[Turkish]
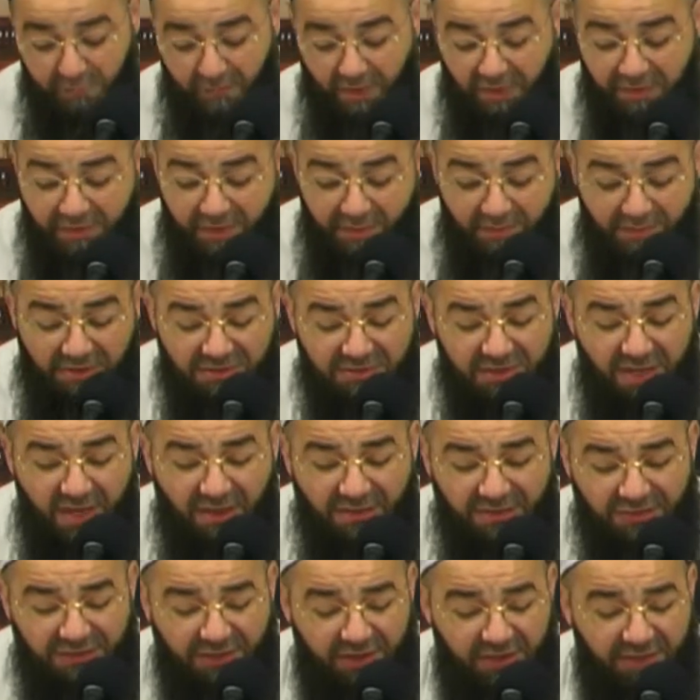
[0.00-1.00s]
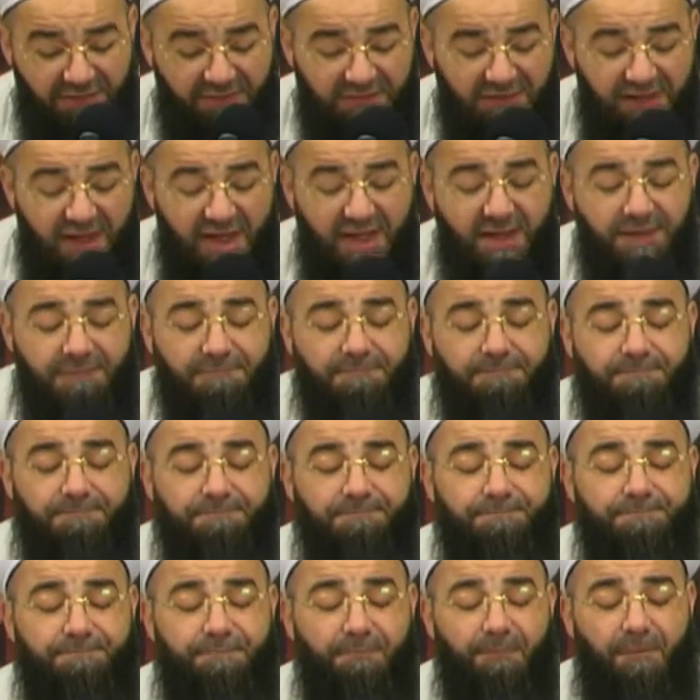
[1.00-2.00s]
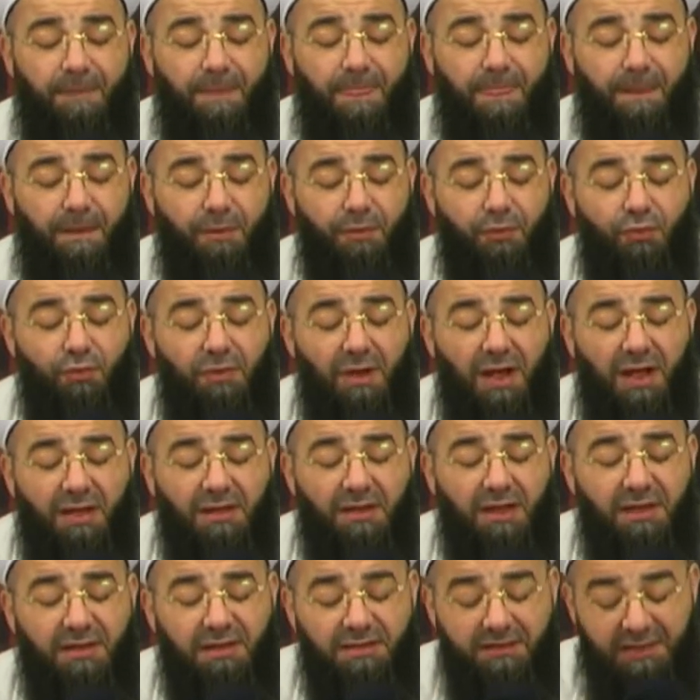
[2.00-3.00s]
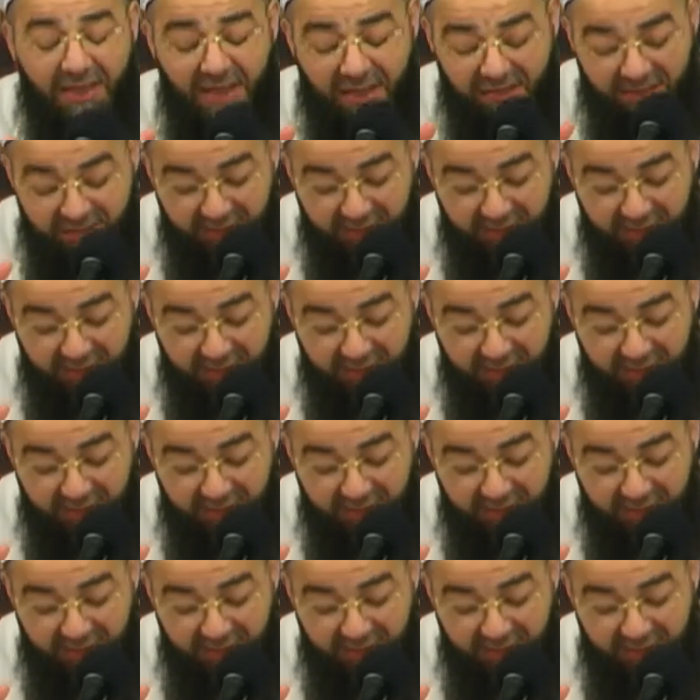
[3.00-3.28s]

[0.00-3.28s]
ramazan Şerif'te günahları terk